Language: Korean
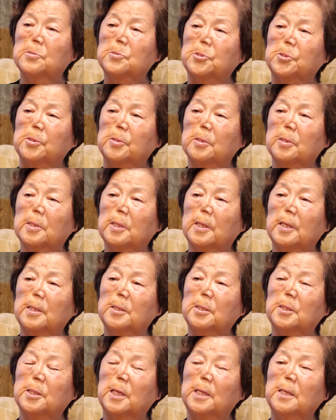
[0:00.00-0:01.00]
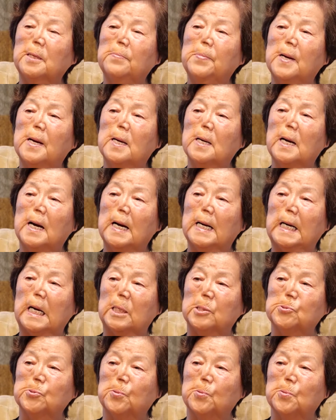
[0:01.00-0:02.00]
저기 여기 입양아
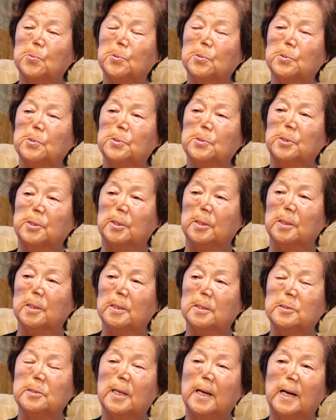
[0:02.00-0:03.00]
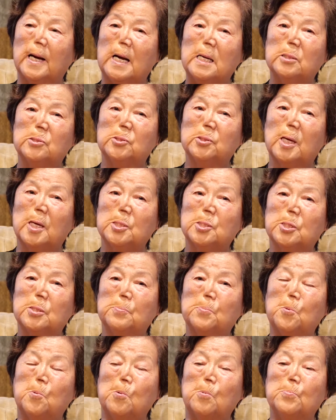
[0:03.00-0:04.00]
가족 들 내가 한
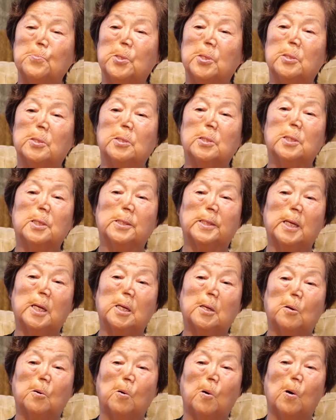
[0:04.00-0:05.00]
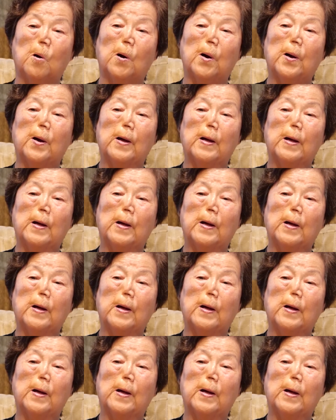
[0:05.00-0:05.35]
45명을 데리고